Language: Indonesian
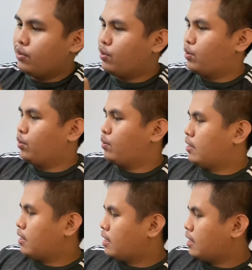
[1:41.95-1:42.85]
untuk
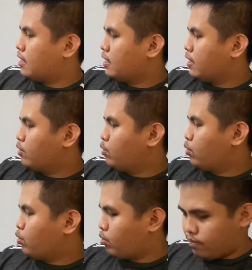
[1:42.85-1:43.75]
hari guru